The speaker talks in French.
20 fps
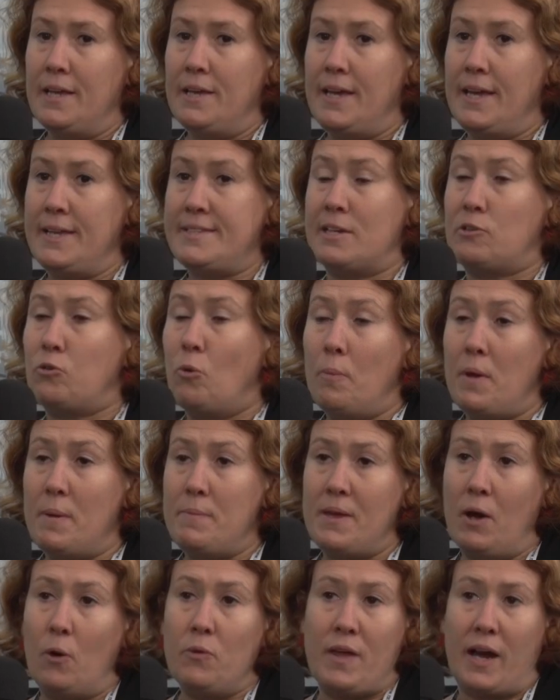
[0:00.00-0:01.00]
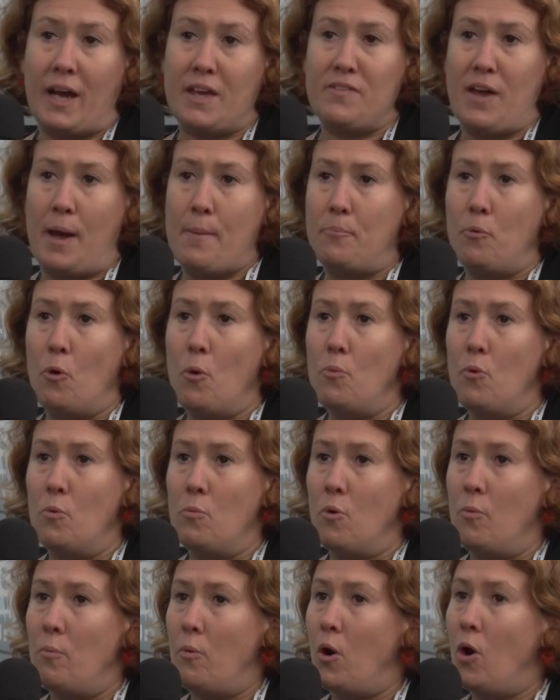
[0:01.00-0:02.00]
Et ça tombait bien, on arrivait un peu au bon
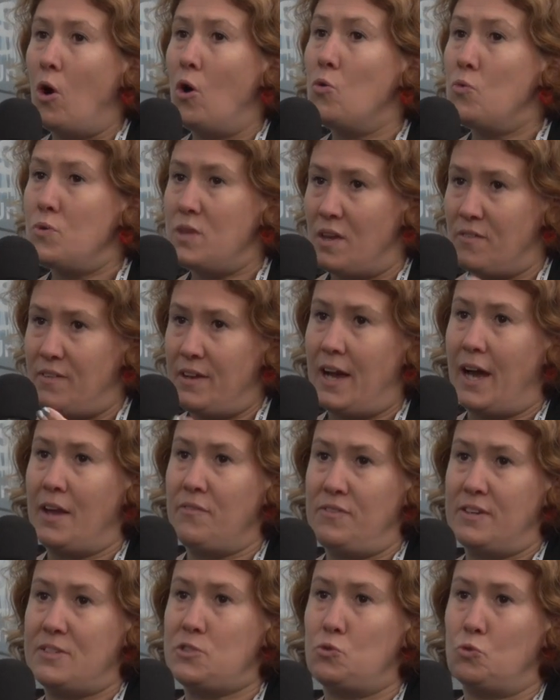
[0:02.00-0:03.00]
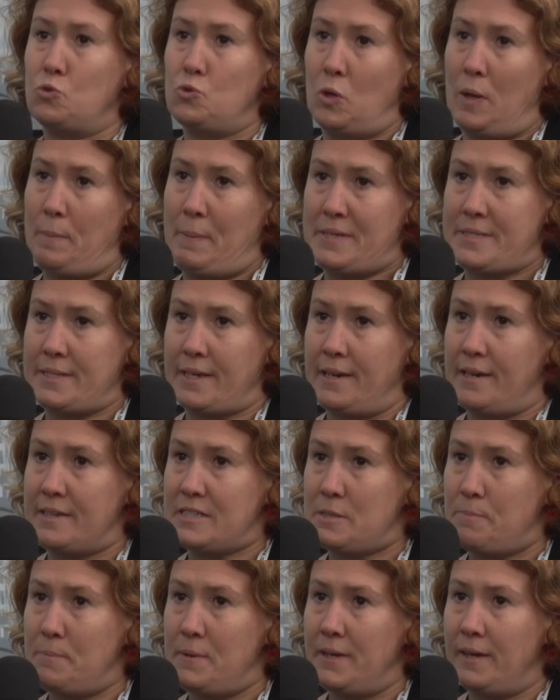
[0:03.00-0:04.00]
moment où il y avait la réflexion sur la passerelle
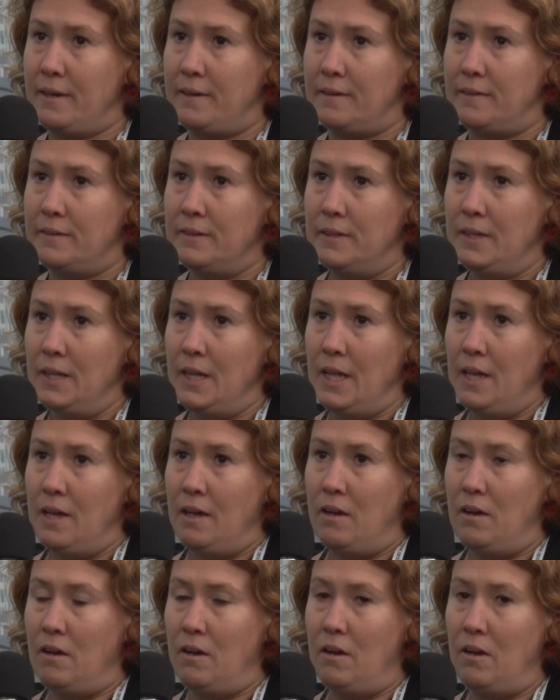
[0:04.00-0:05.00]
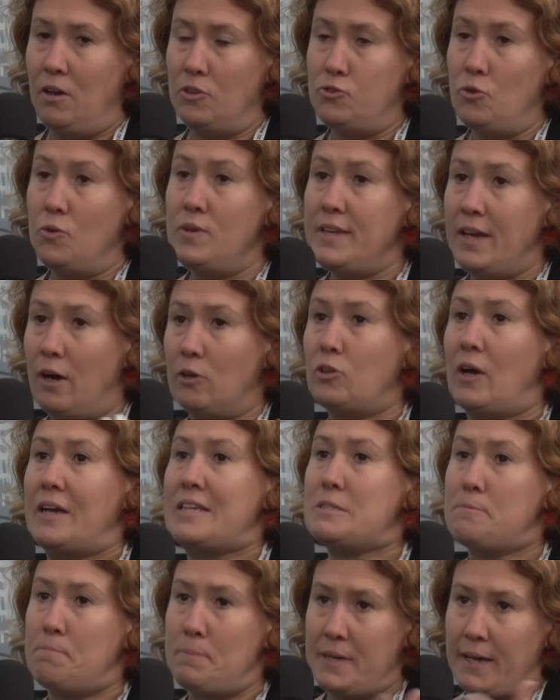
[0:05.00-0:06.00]
Inspire. Euh, de lien entre
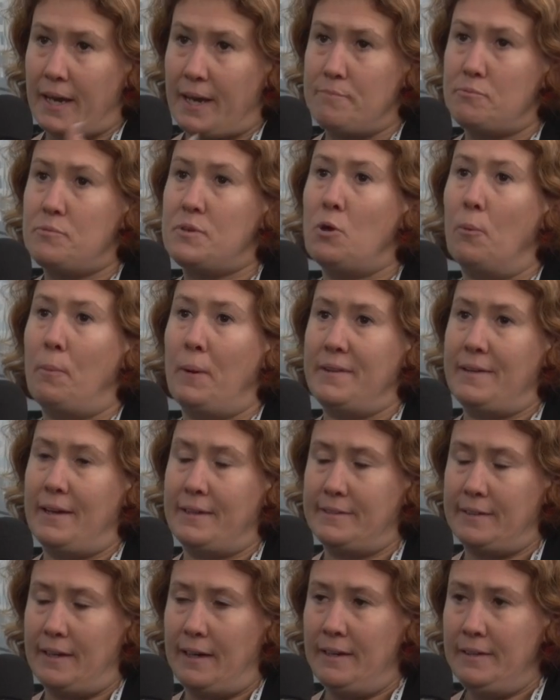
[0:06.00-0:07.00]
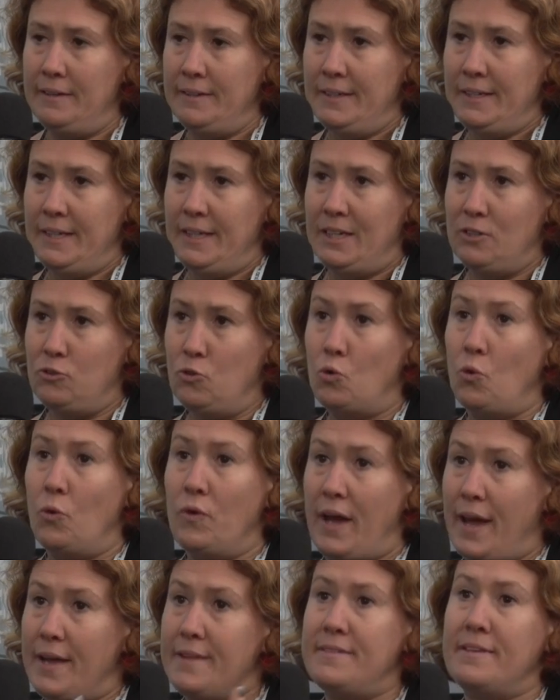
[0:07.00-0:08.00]
Inspire et puis l'Open Data. Donc
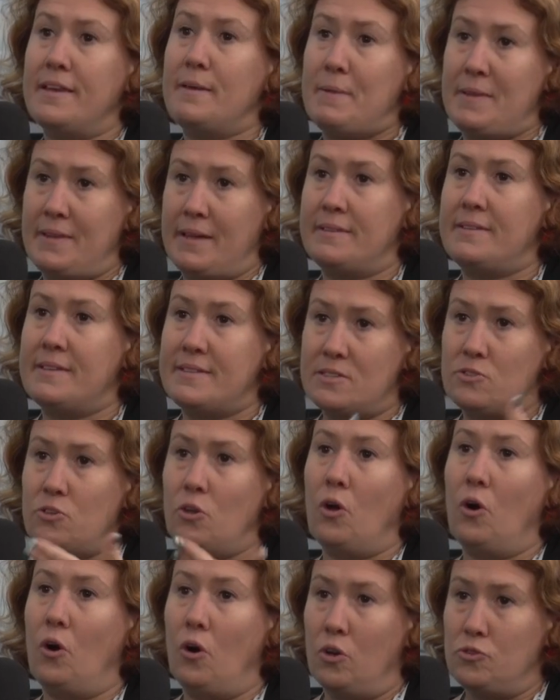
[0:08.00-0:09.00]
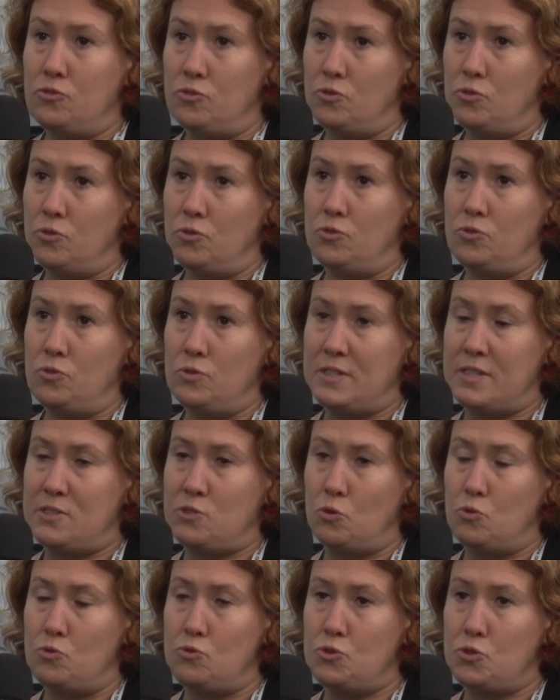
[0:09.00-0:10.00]
on a été bêta-testeur de, cette
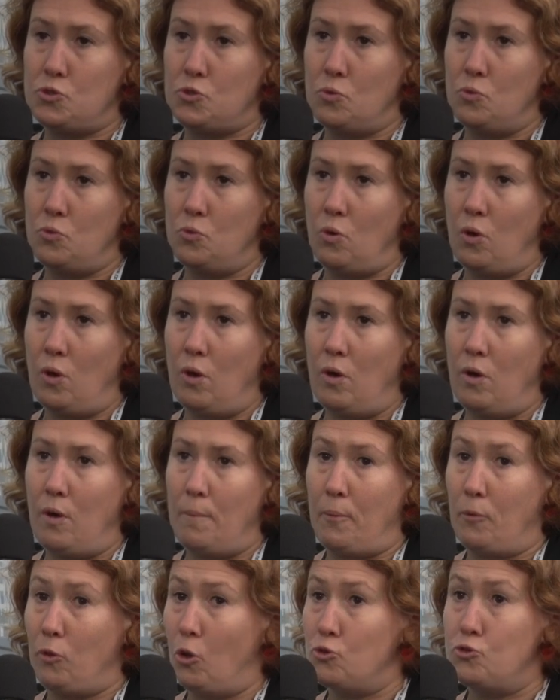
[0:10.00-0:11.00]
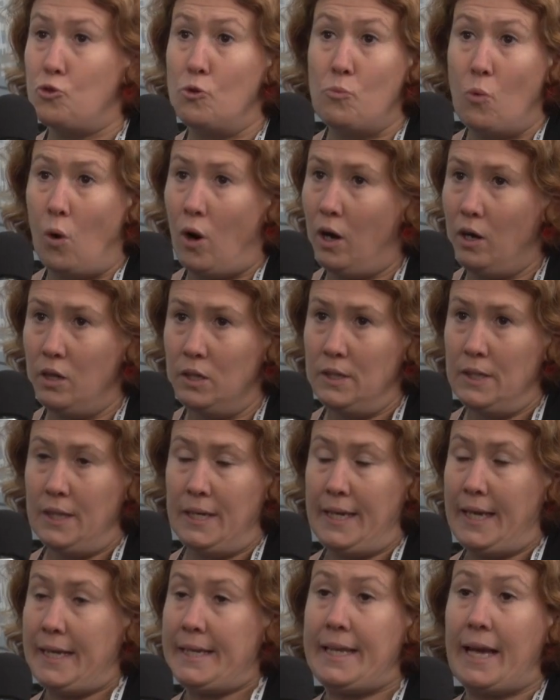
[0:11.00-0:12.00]
solution pendant deux mois
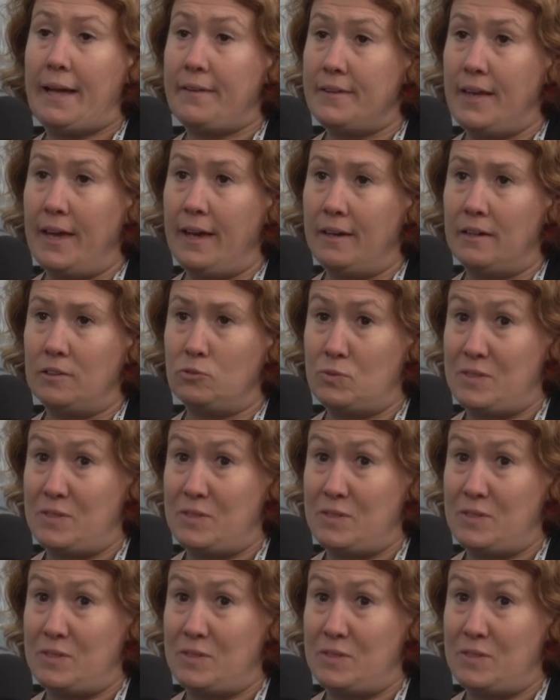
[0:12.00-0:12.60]
l'année dernière.